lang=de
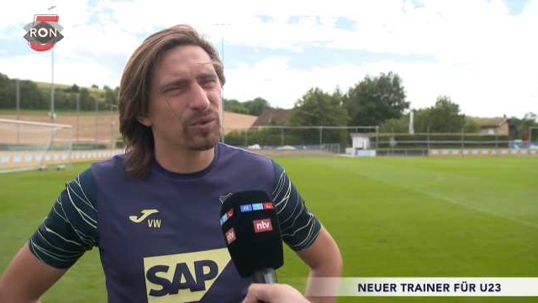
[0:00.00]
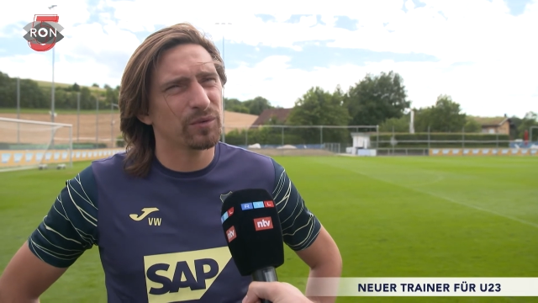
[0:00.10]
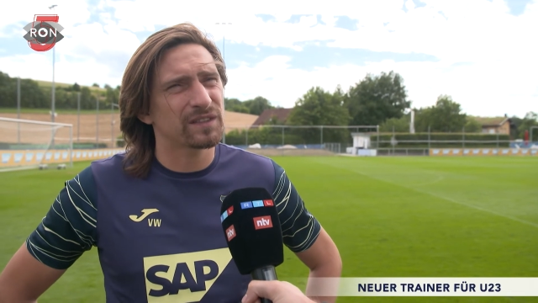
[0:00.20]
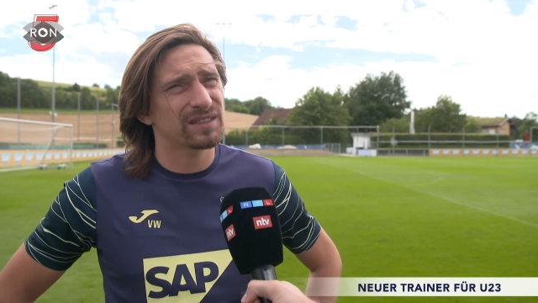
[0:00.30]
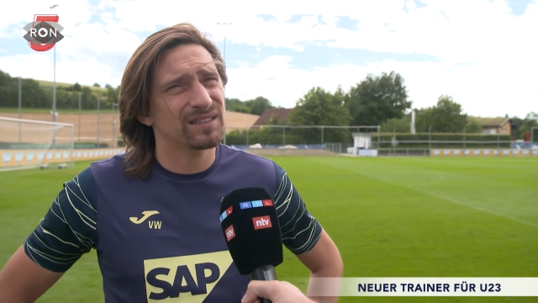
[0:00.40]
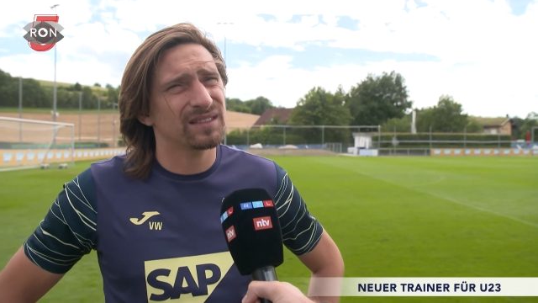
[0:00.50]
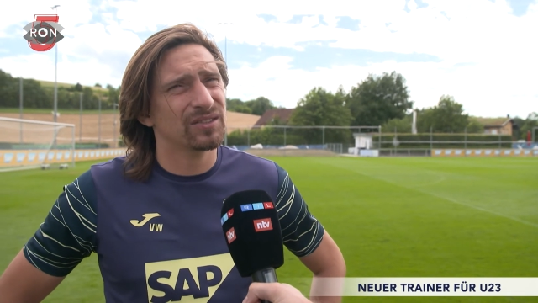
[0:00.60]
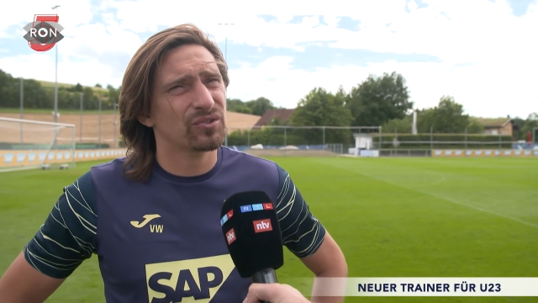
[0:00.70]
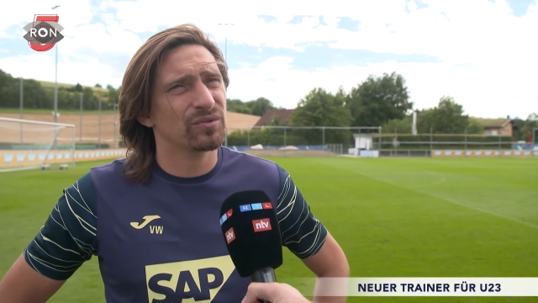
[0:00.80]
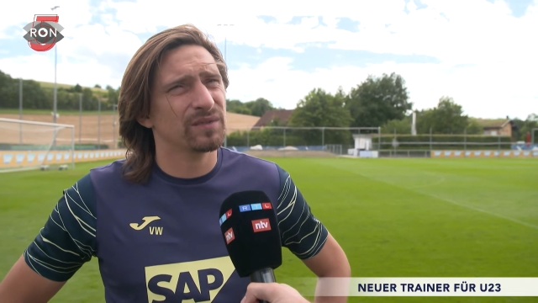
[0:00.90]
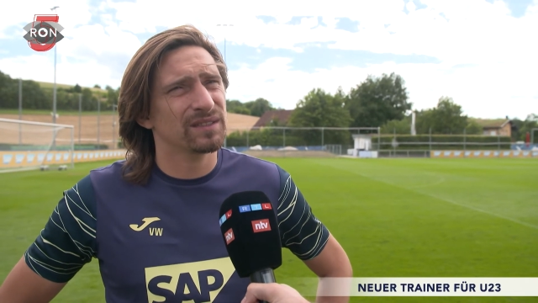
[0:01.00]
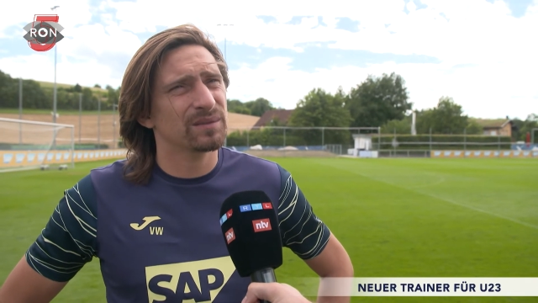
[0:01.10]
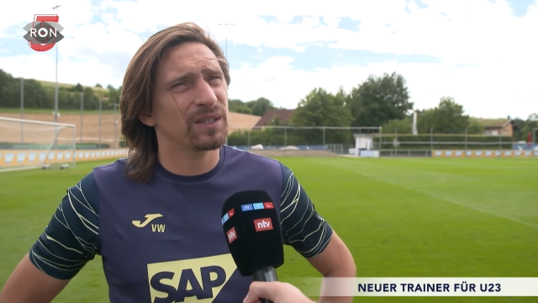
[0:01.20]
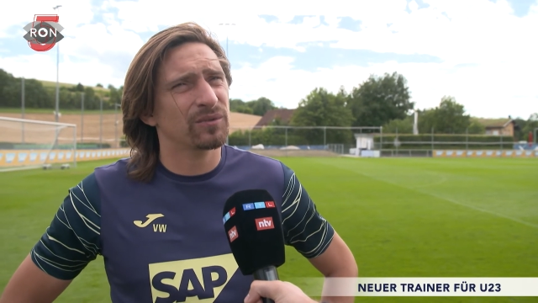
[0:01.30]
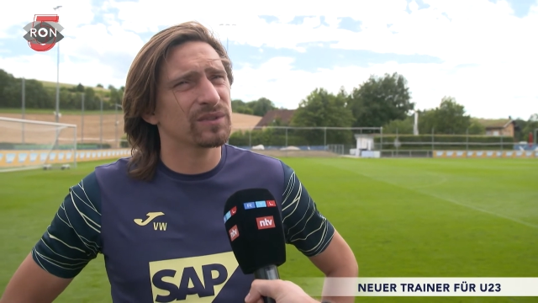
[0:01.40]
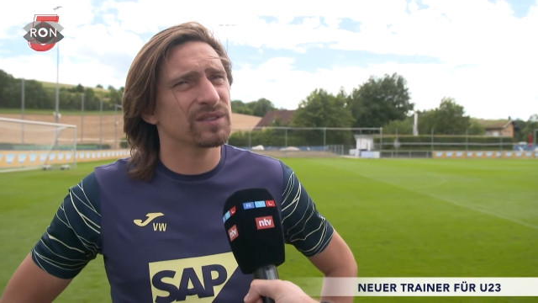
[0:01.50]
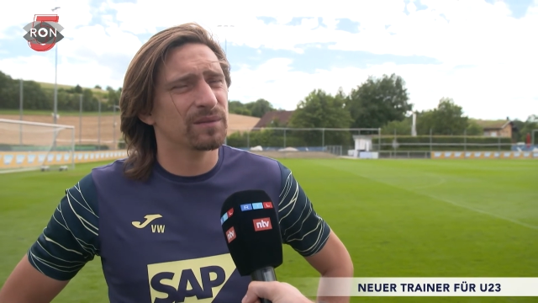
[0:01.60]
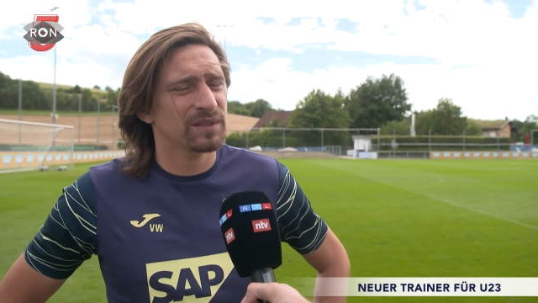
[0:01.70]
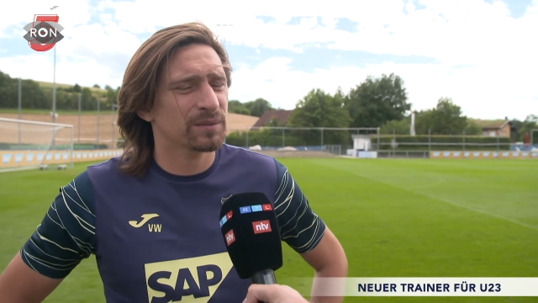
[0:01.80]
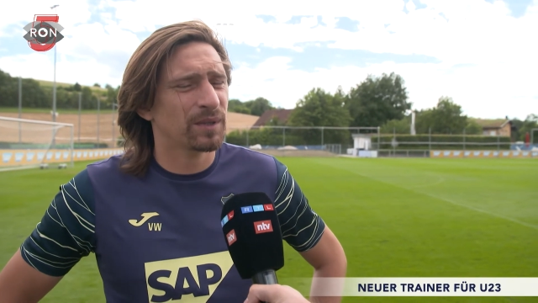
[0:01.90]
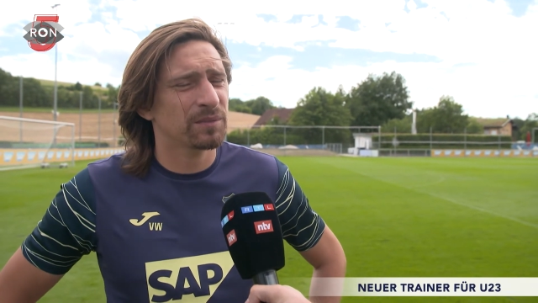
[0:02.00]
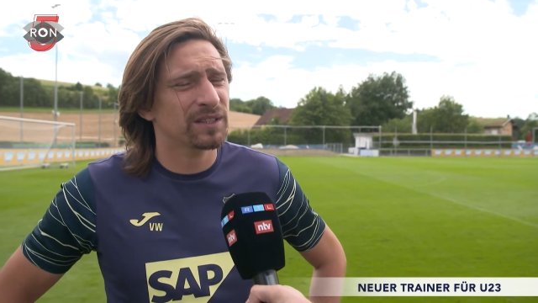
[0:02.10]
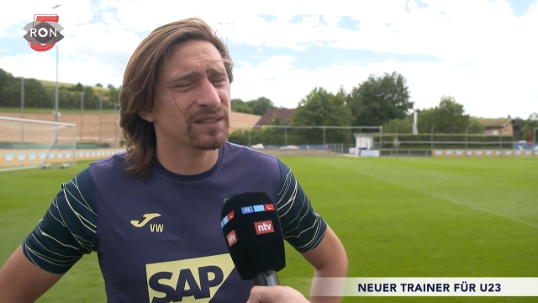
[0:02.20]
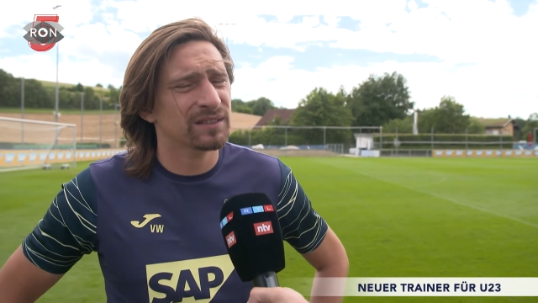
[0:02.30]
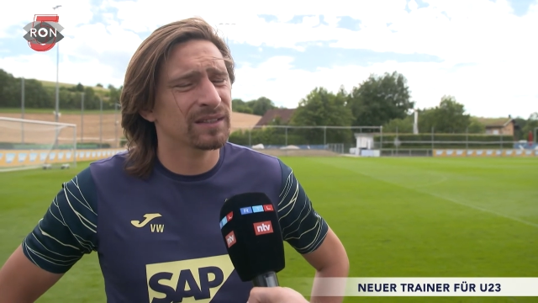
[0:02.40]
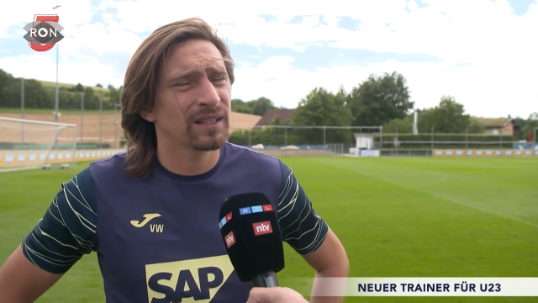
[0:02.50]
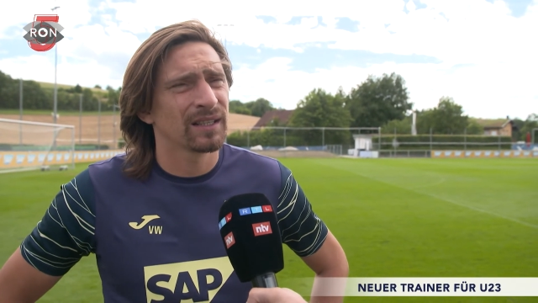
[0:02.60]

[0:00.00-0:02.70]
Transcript: Profis sind sie ja schon, wenn sie bei uns, wenn sie bei mir sind.